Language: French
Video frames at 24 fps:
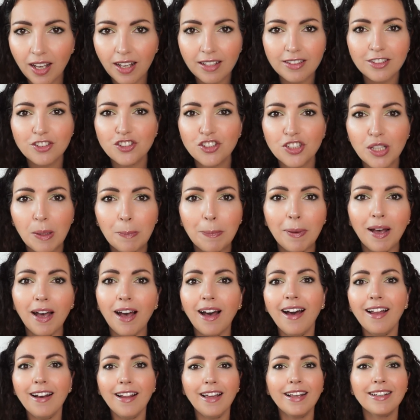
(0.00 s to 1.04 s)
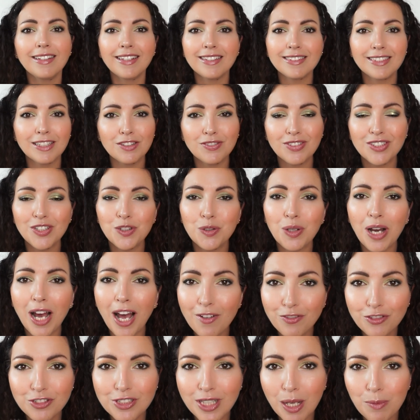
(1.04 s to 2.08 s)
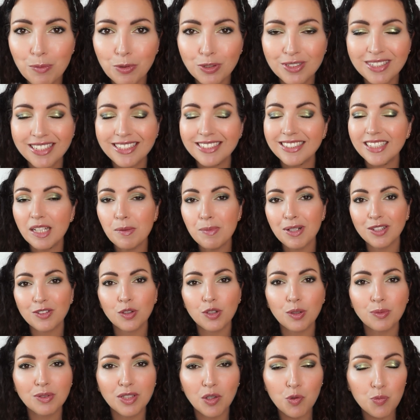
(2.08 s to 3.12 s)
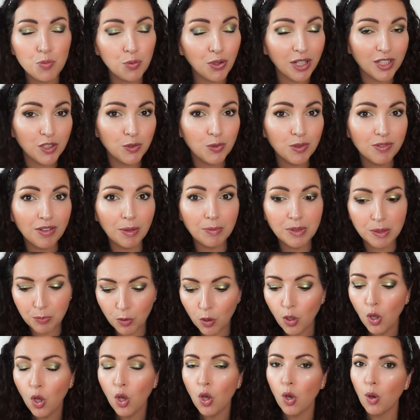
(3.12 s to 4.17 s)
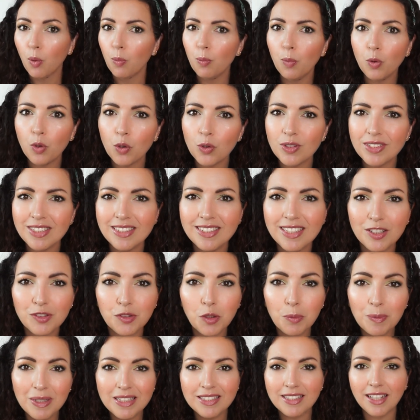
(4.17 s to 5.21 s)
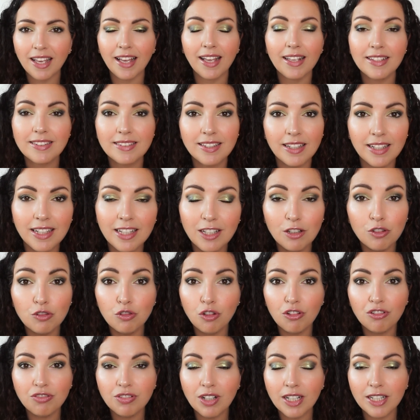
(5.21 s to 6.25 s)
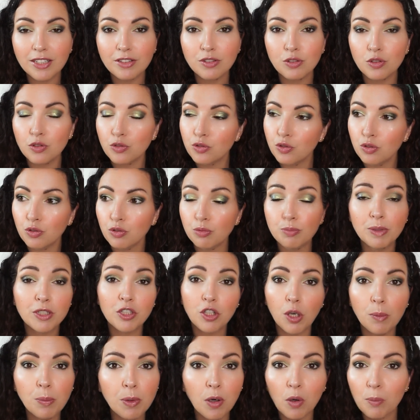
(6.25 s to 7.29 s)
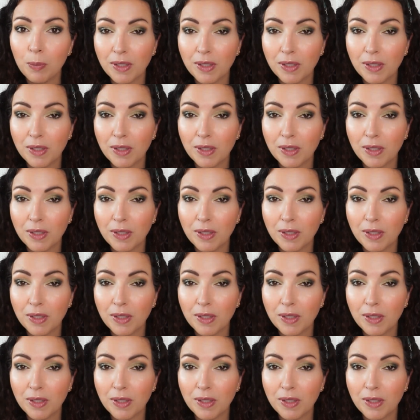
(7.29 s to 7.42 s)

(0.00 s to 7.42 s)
N'hésitez pas à liker cette vidéo, à vous abonner dès maintenant comme ça vous pourrez suivre un petit peu mon quotidien de maîtresse et de fan de make-up hein, au